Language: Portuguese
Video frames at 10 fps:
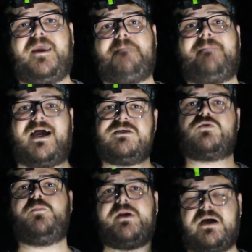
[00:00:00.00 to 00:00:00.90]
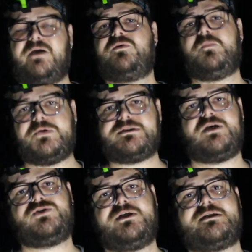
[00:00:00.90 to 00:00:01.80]
é mais complicado que o
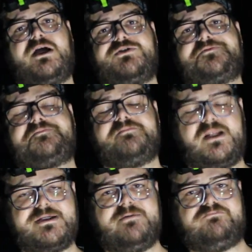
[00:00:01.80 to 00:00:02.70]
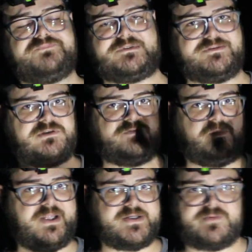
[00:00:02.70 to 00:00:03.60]
processo de resgate, beleza? Então
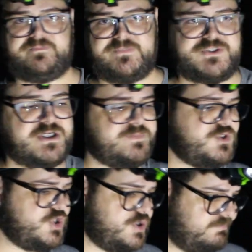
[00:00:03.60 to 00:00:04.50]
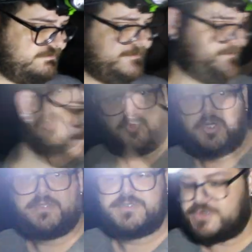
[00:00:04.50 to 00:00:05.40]
vamos lá, deixar esse bichinho.
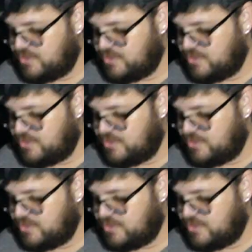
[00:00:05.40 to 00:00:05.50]
Pronto, a